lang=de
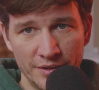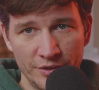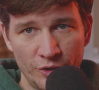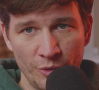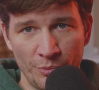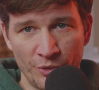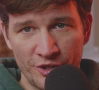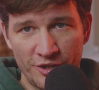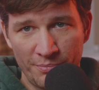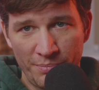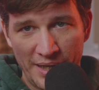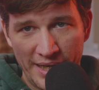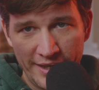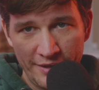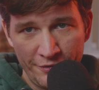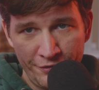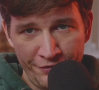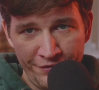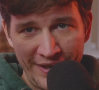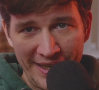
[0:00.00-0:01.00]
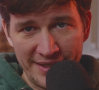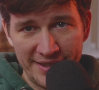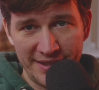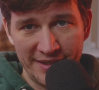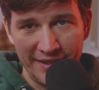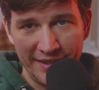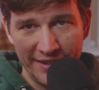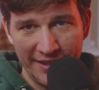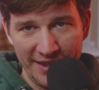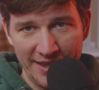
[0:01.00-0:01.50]
du musst bei
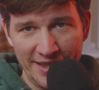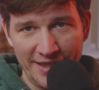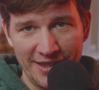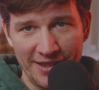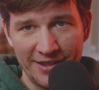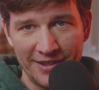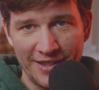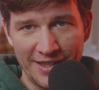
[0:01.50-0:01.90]
fast jeder